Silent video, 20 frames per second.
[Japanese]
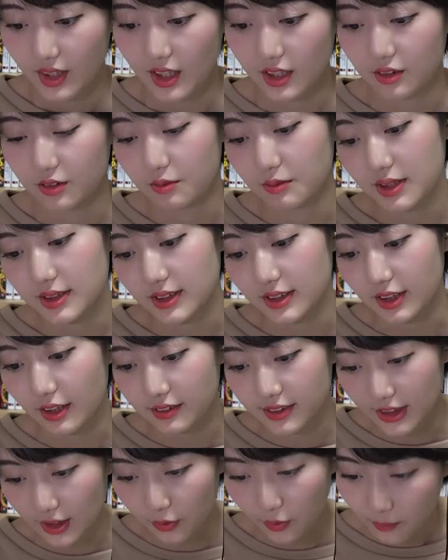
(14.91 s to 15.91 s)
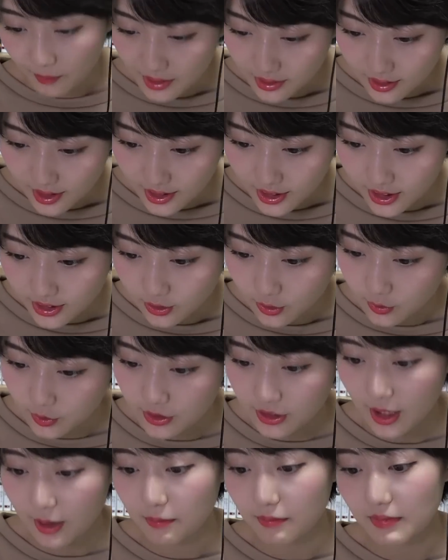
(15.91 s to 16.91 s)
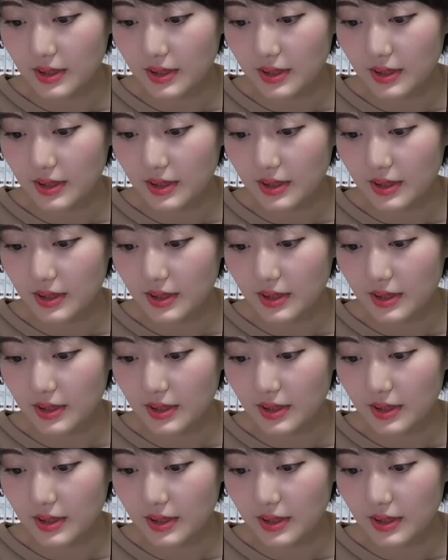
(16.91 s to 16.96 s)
あの皆さんたくさんコメントありがとうござい